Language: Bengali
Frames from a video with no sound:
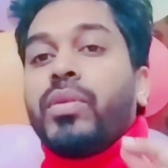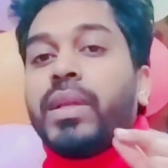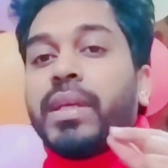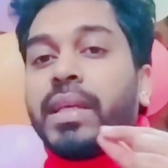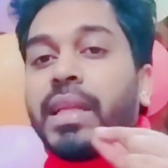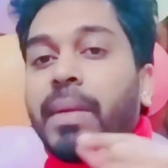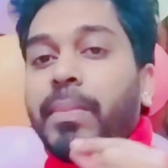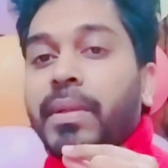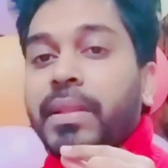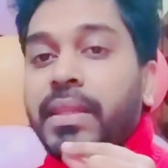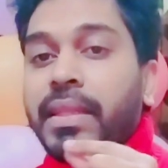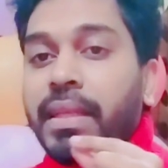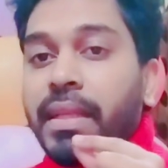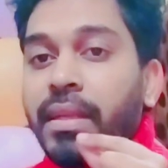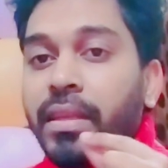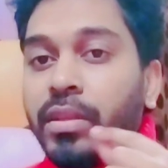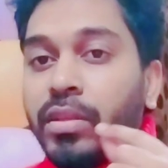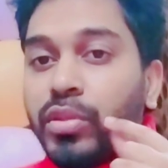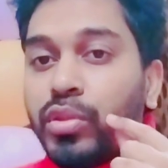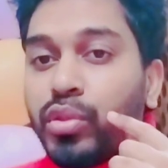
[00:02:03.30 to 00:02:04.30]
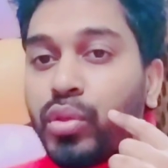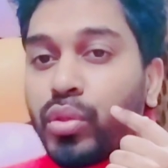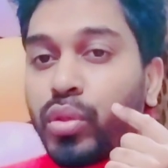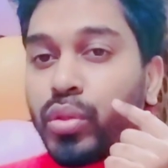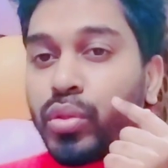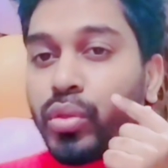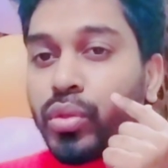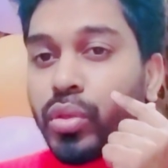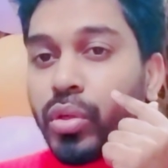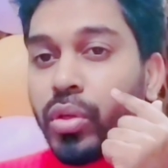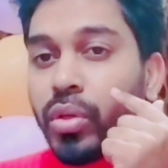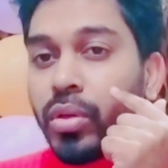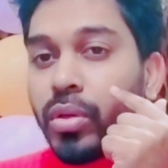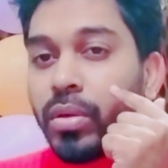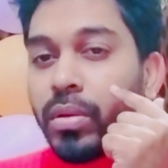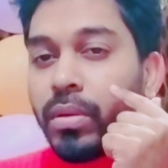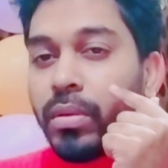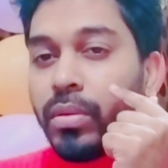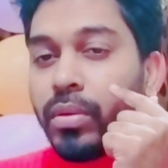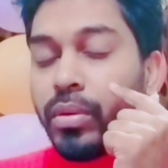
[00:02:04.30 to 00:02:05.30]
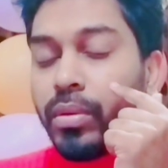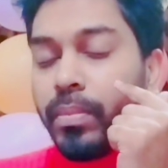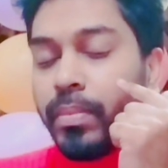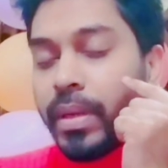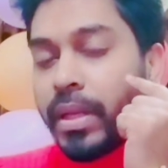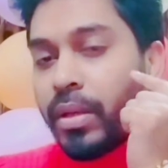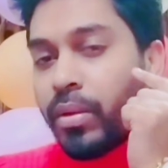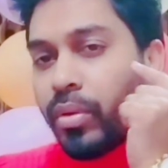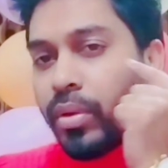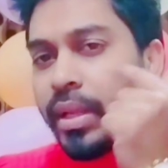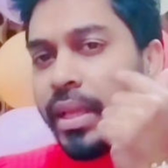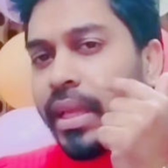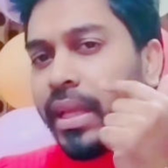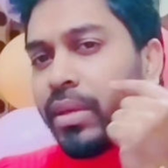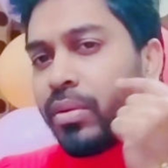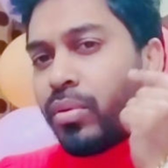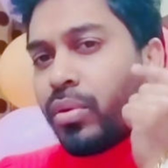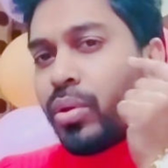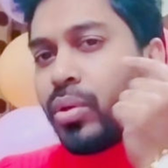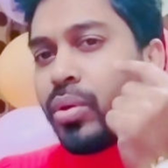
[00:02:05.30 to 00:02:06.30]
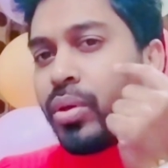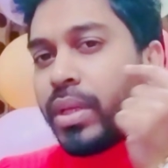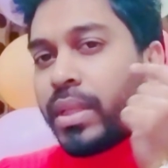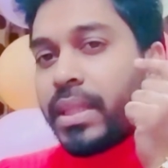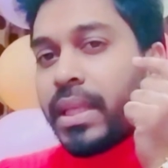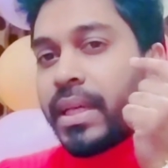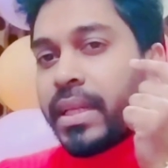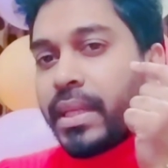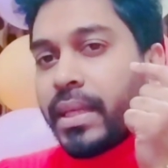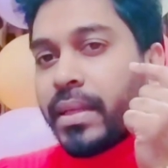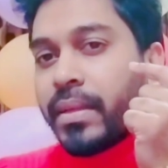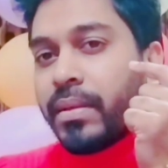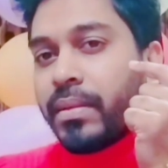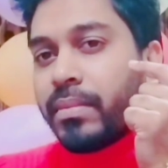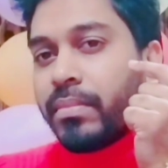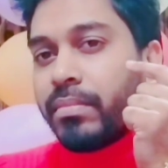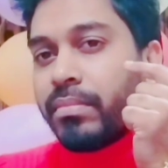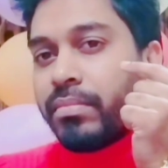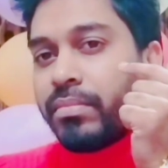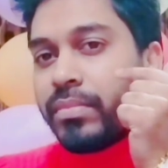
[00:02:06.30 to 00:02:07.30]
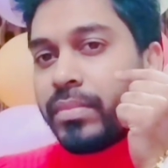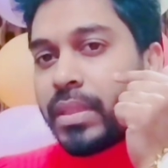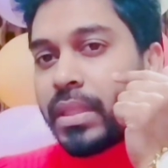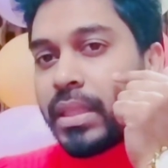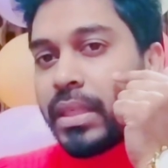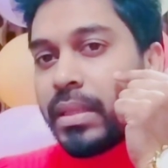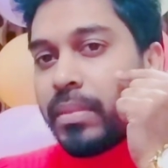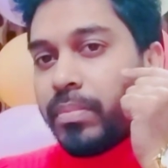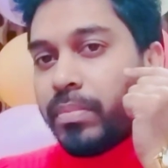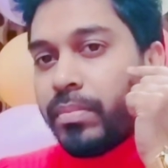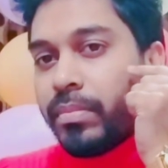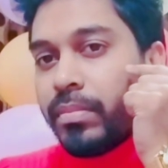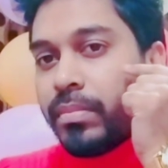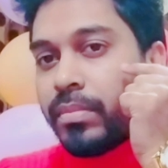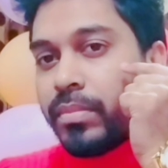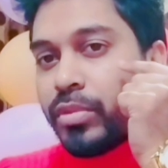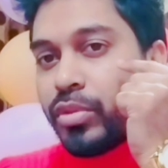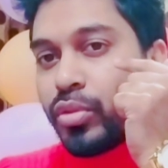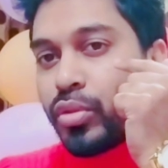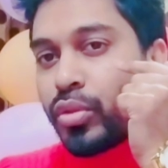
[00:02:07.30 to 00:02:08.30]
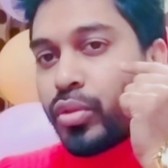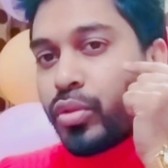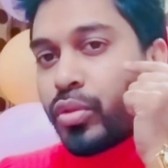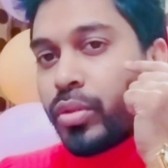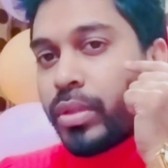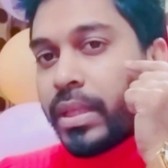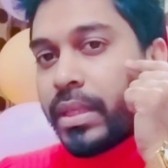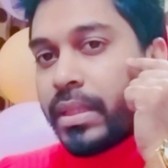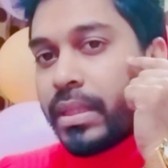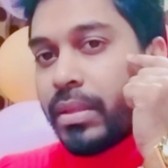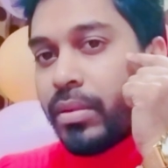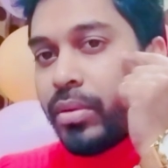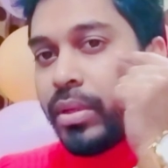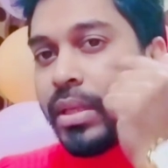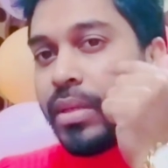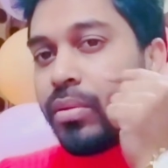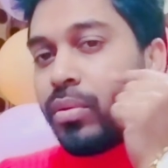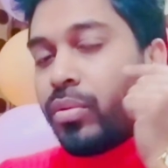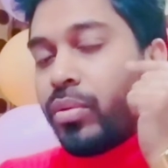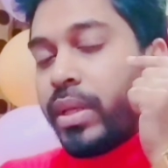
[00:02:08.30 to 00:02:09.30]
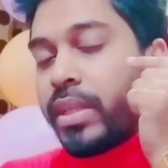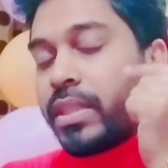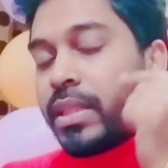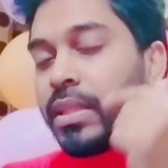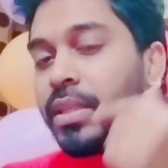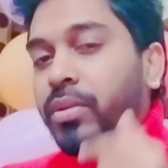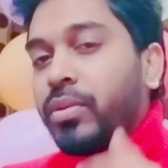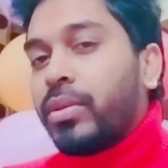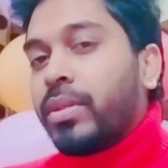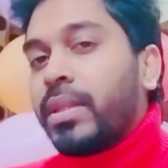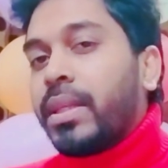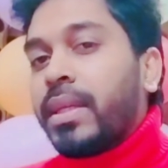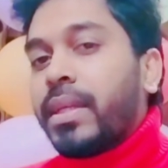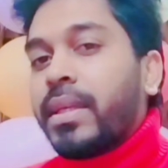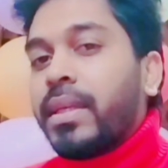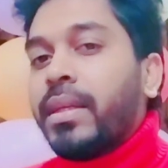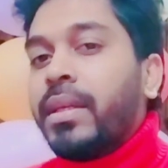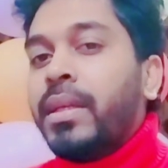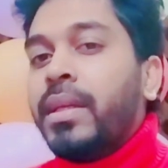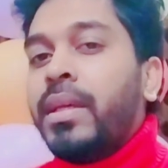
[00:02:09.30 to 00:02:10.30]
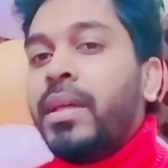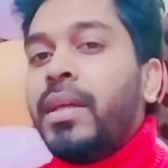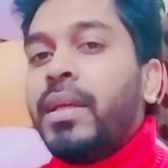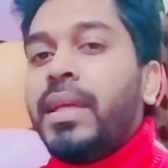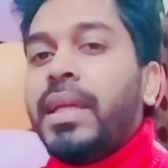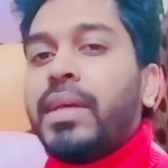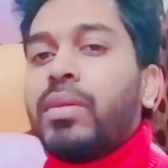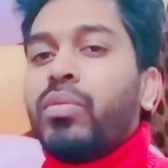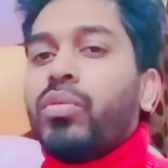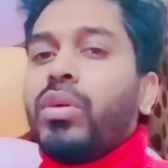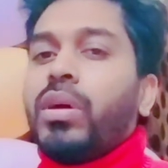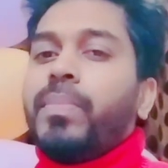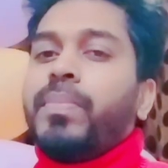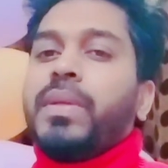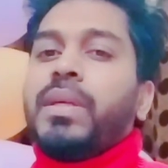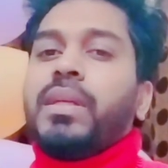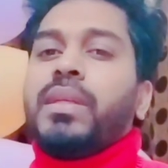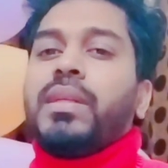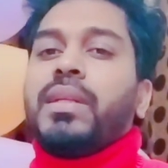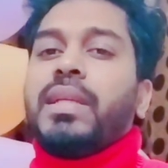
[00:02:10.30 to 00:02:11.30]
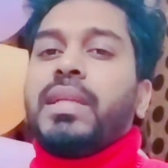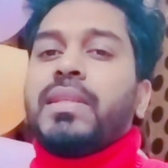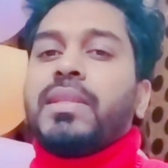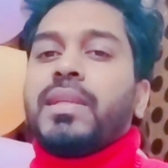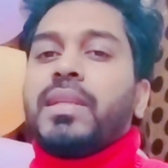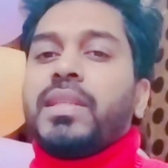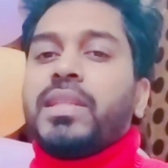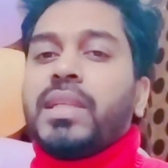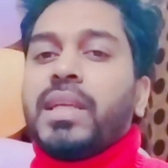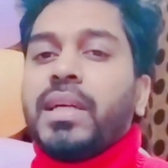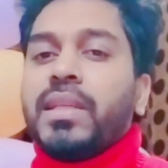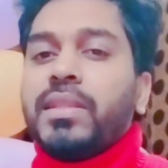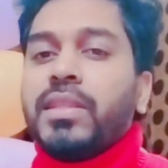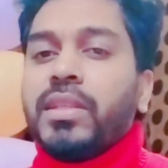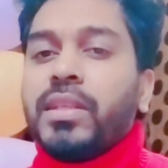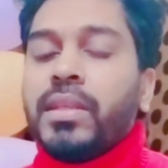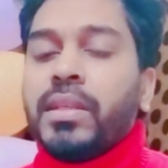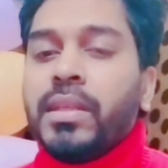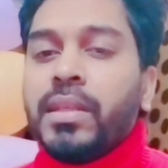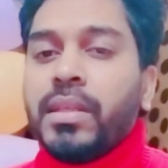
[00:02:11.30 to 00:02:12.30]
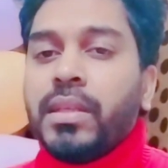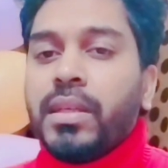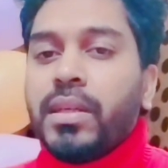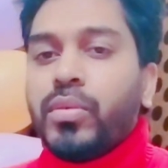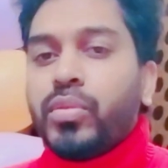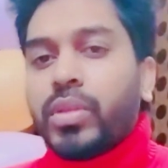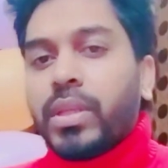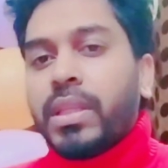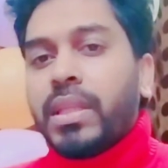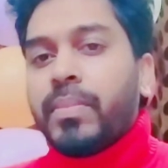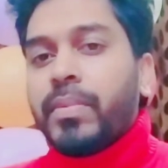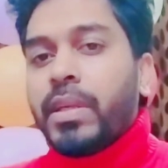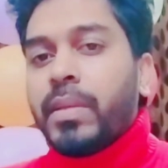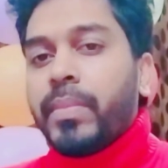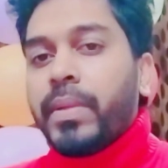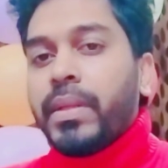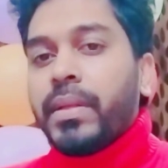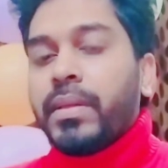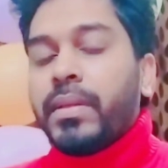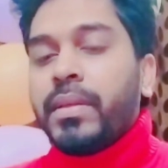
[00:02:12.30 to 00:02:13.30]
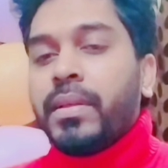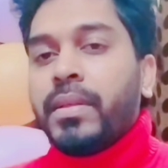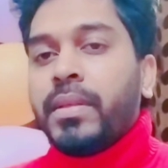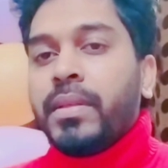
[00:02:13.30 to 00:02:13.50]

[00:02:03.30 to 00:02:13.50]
অনেকের আবার তিল ছোট ছোট মানে অনেকগুলো হয়ে থাকে মানে ছোট ছোট দেখতে অনেকগুলো একসাথে হয়ে থাকে এগুলো আপনি লেজারের সাহায্যে উঠাতে পারবেন